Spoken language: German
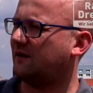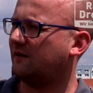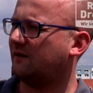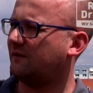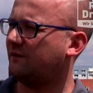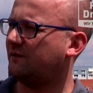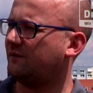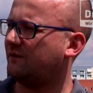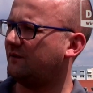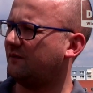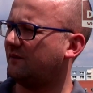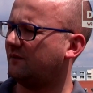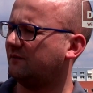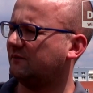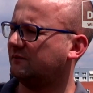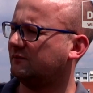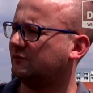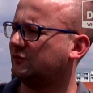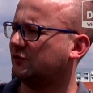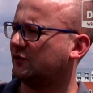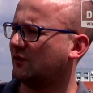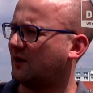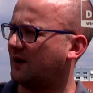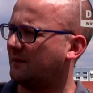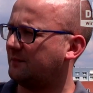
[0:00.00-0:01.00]
Ja,
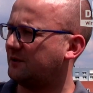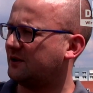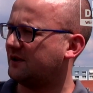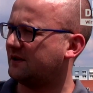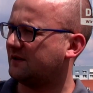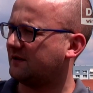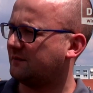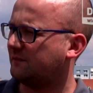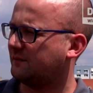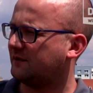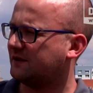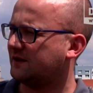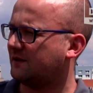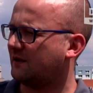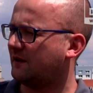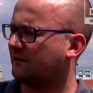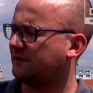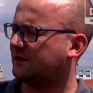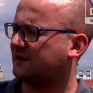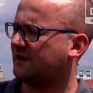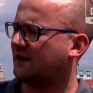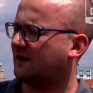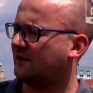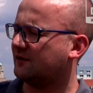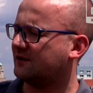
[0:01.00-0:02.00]
ähm, so habe ich
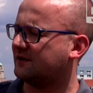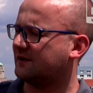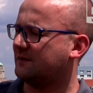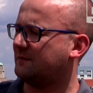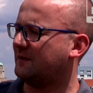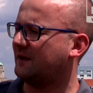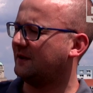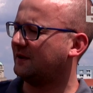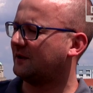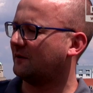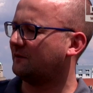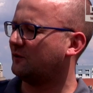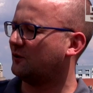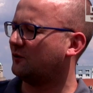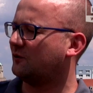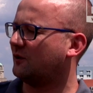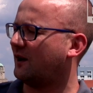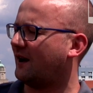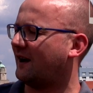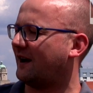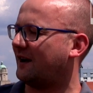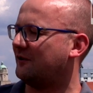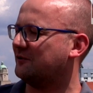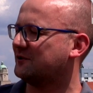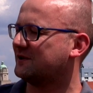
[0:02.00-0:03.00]
sie aus einem
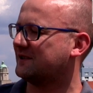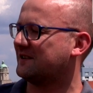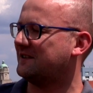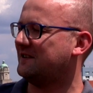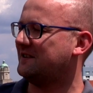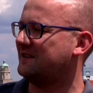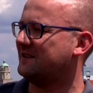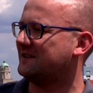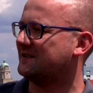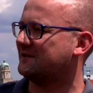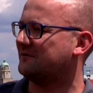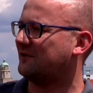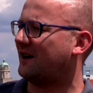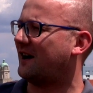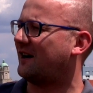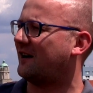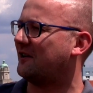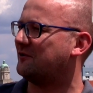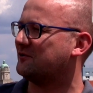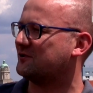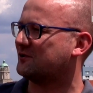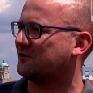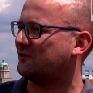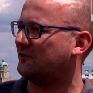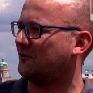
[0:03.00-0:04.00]
Interview herausgelesen oder
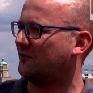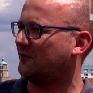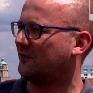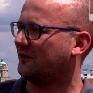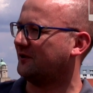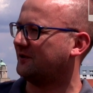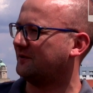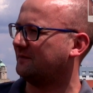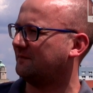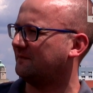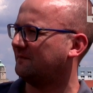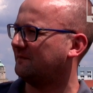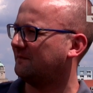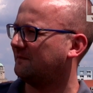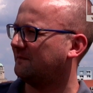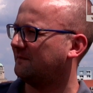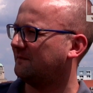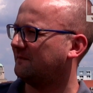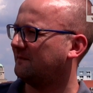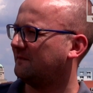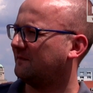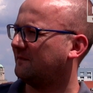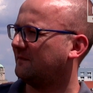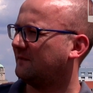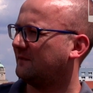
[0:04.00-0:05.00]
herausgehört.
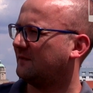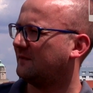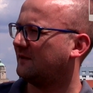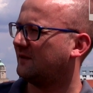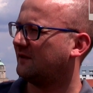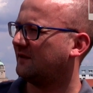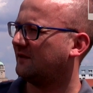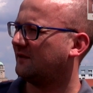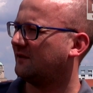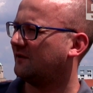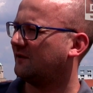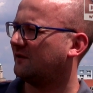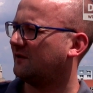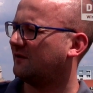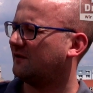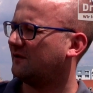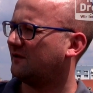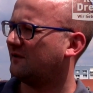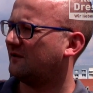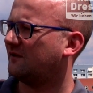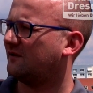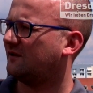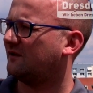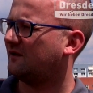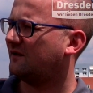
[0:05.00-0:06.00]
Das ist zum
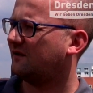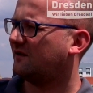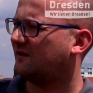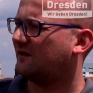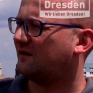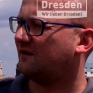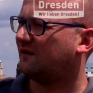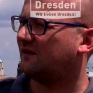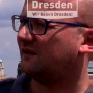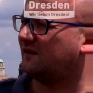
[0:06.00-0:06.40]
Beispiel äh,